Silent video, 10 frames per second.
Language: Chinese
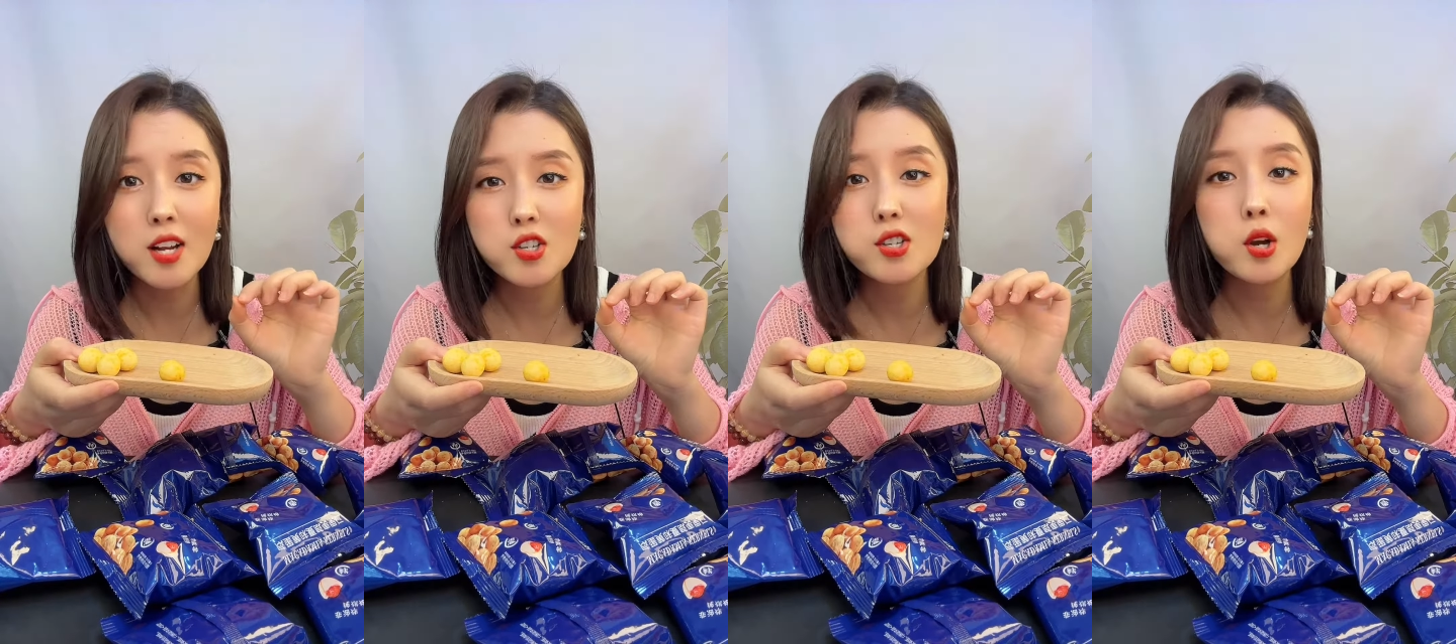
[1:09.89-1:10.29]

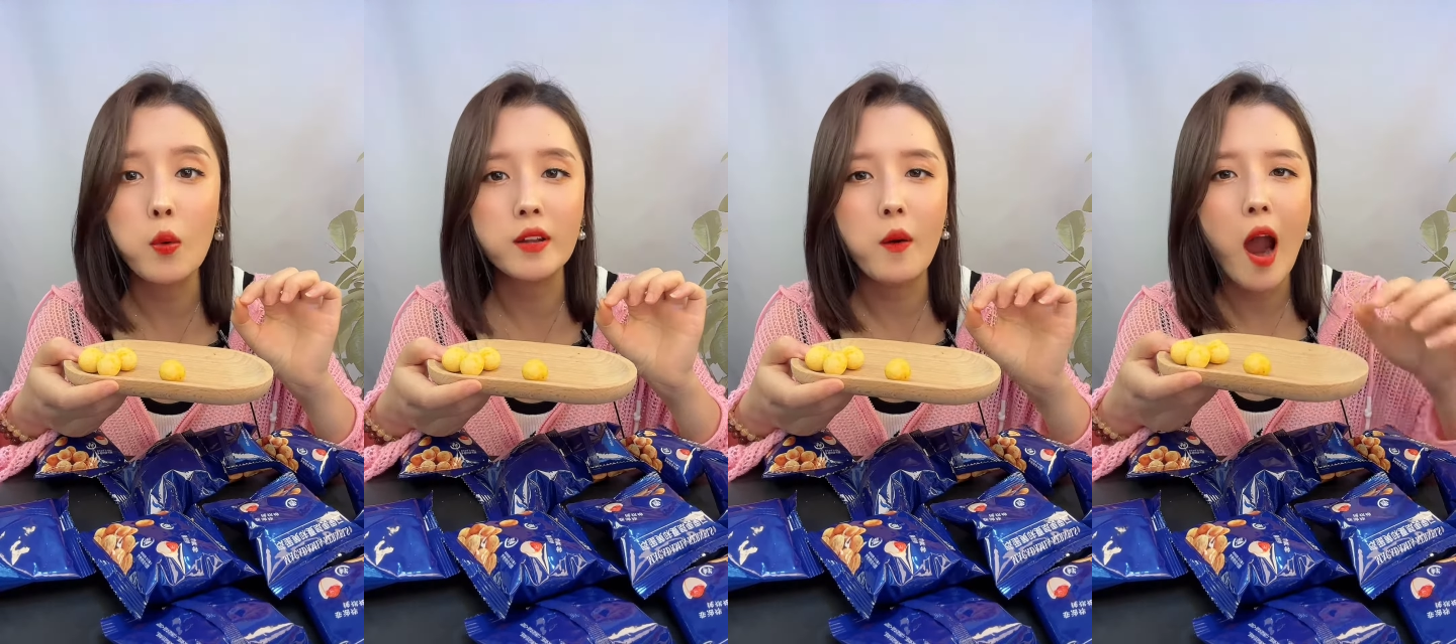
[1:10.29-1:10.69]
芝士口
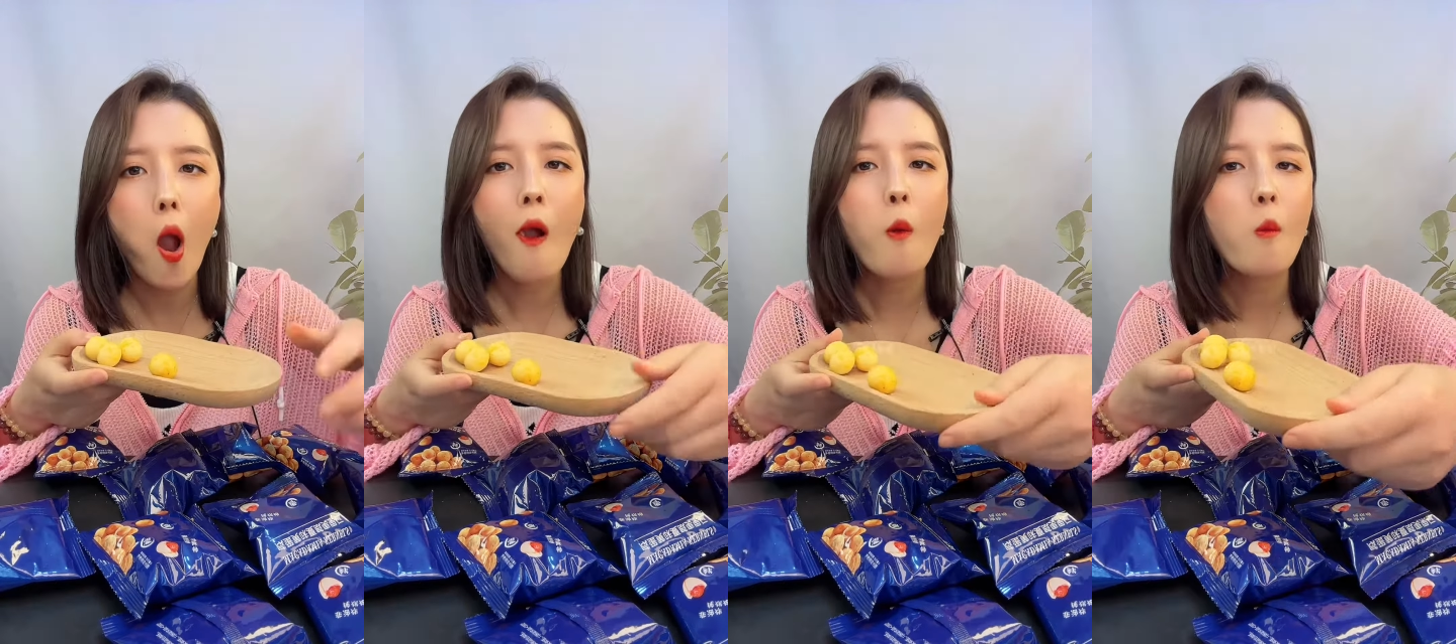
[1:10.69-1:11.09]
味的话，
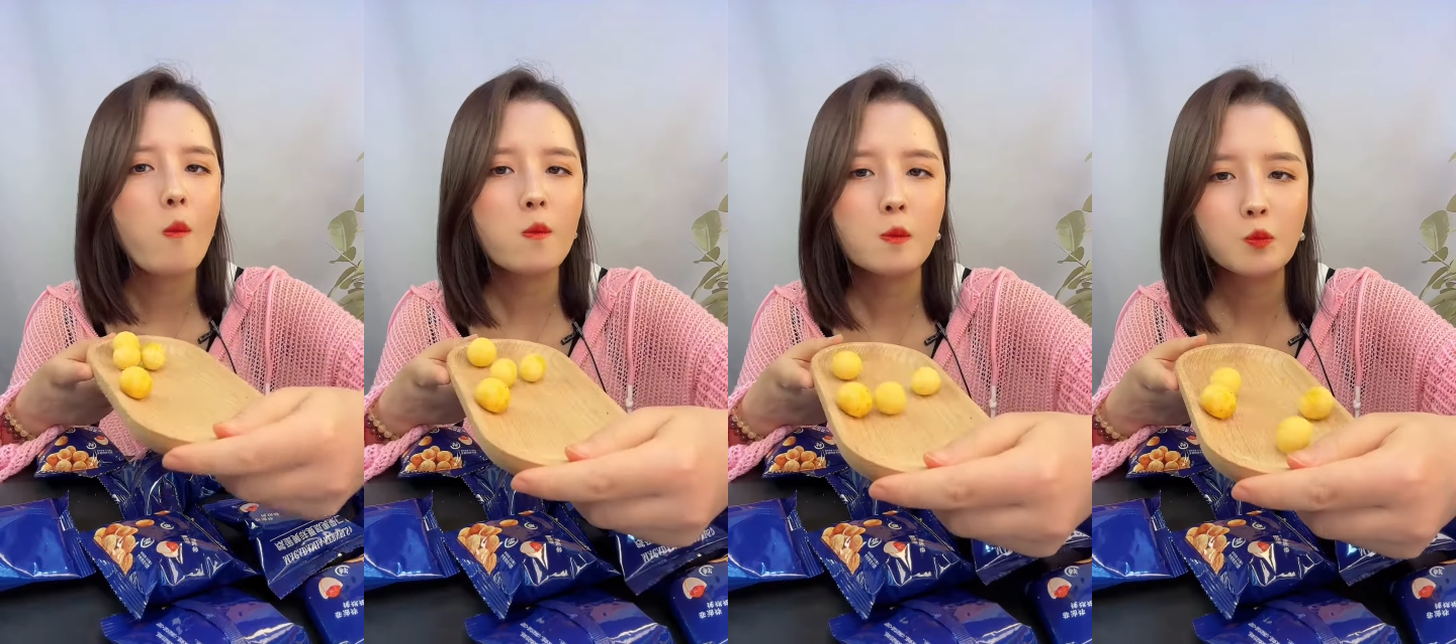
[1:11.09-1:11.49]

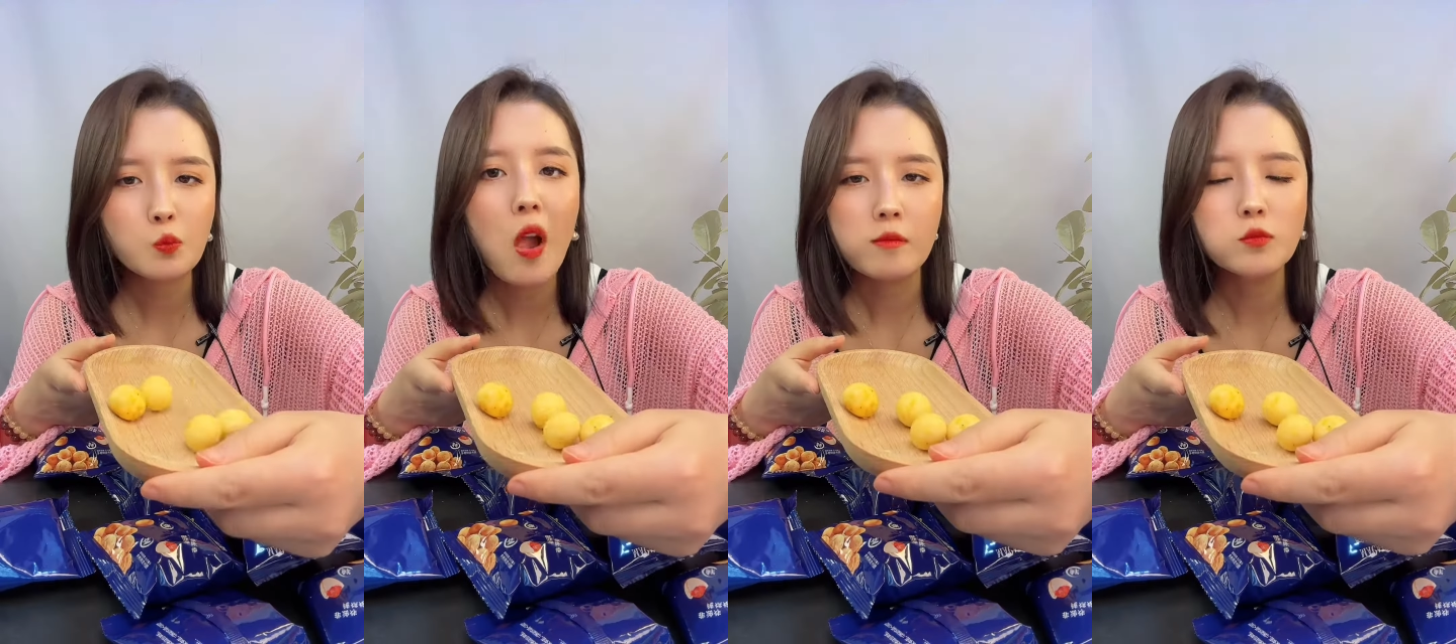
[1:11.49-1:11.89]

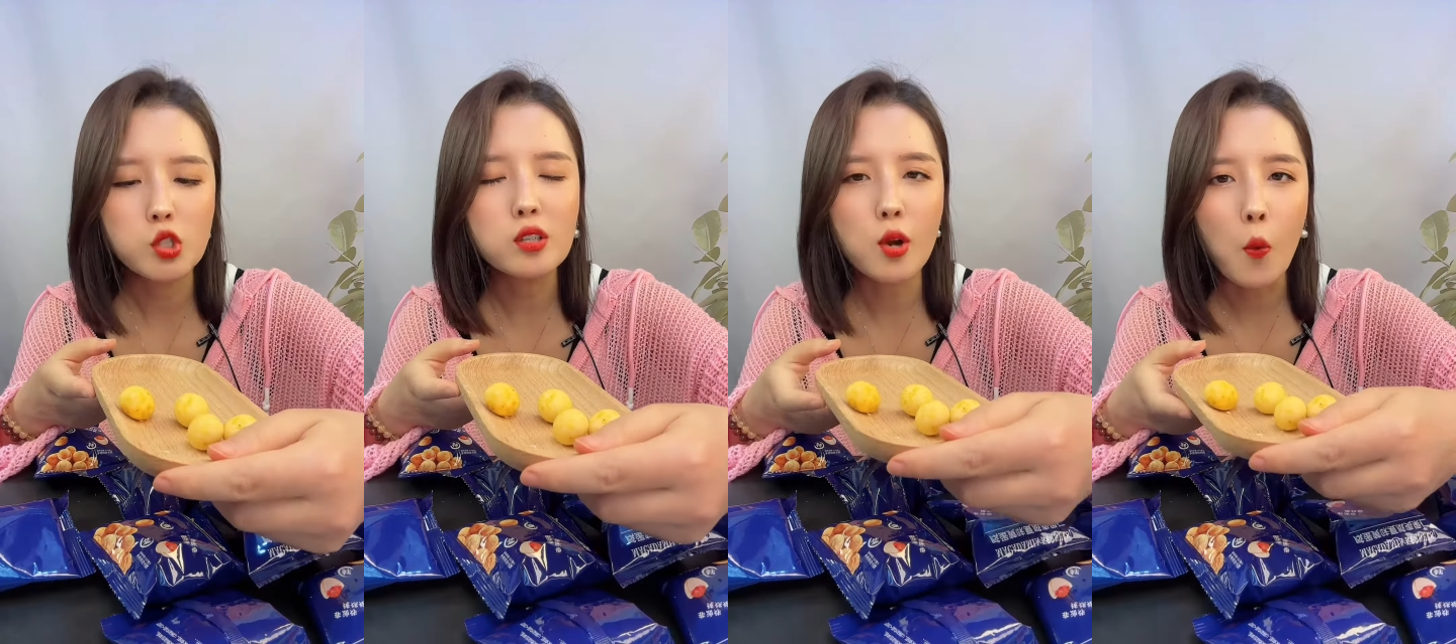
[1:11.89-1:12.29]

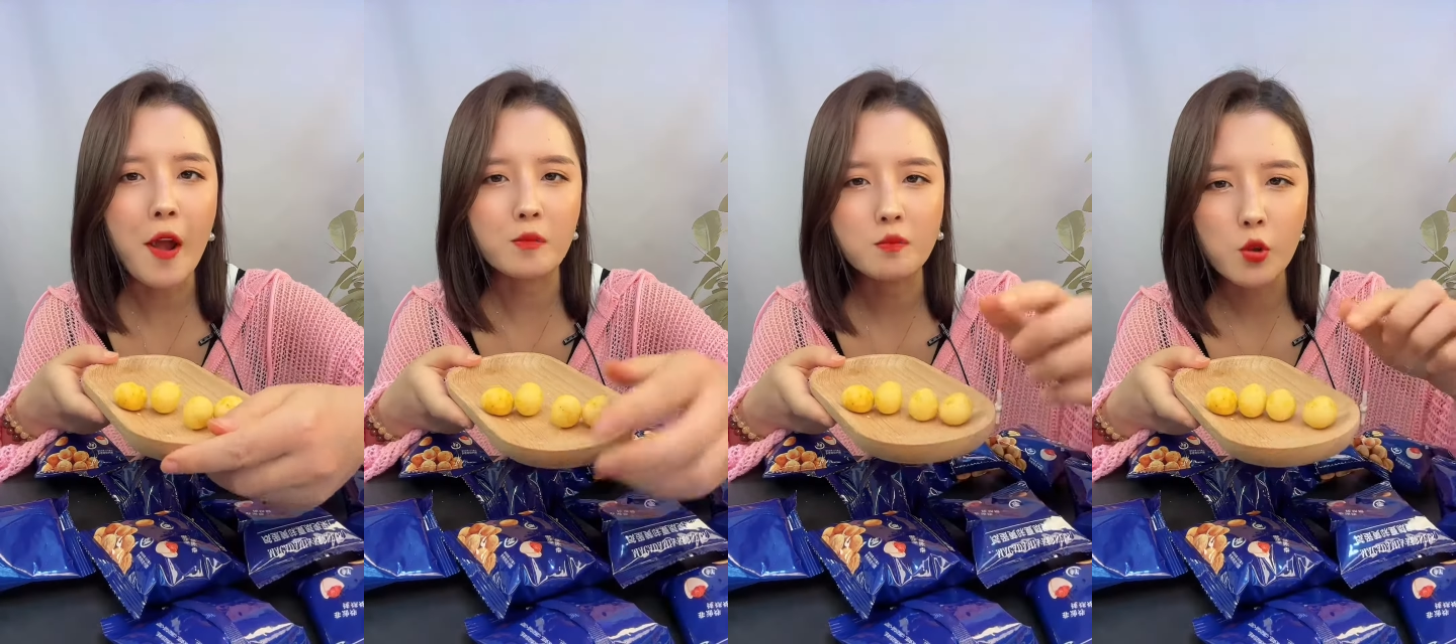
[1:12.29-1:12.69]
这个口
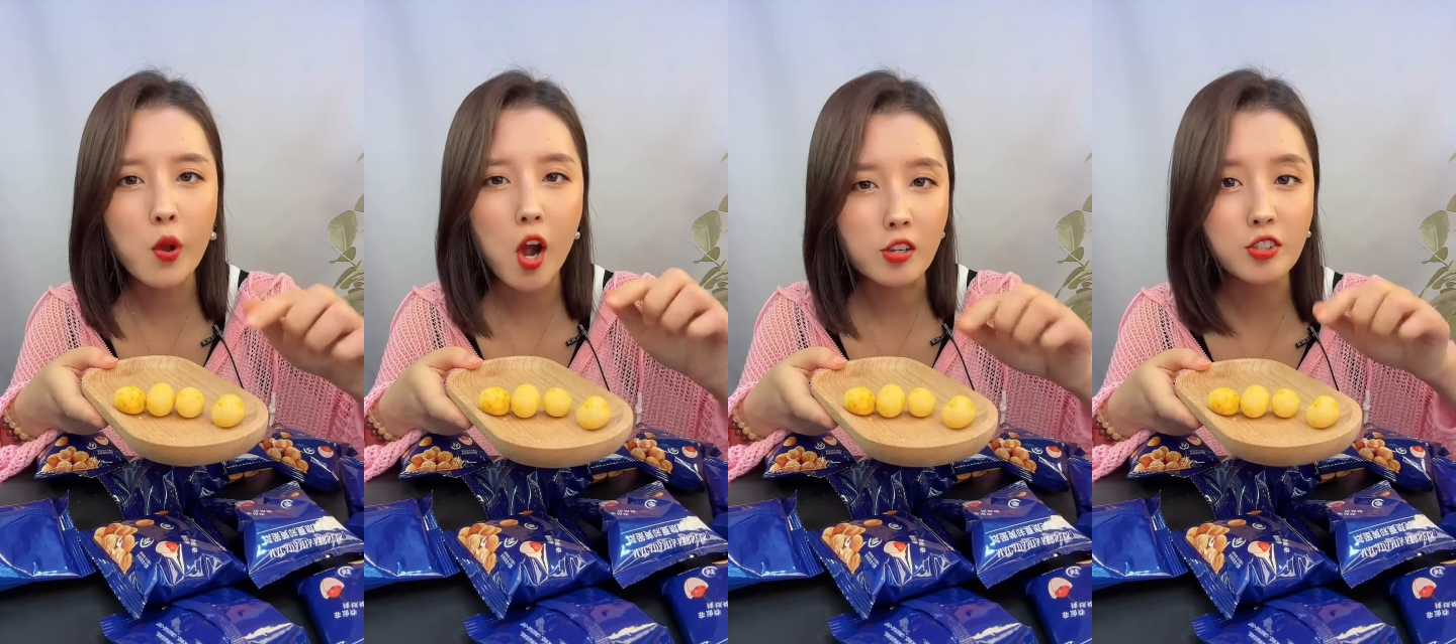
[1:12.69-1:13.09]
味你会
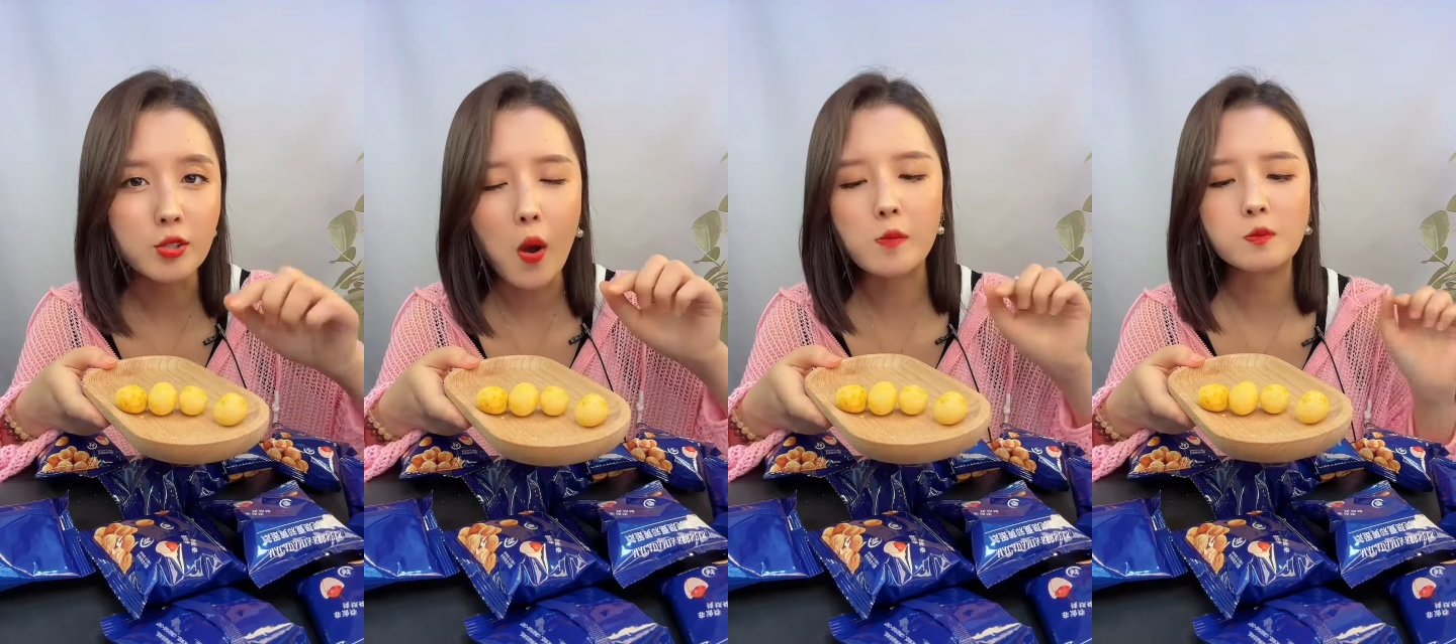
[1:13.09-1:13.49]
很喜欢。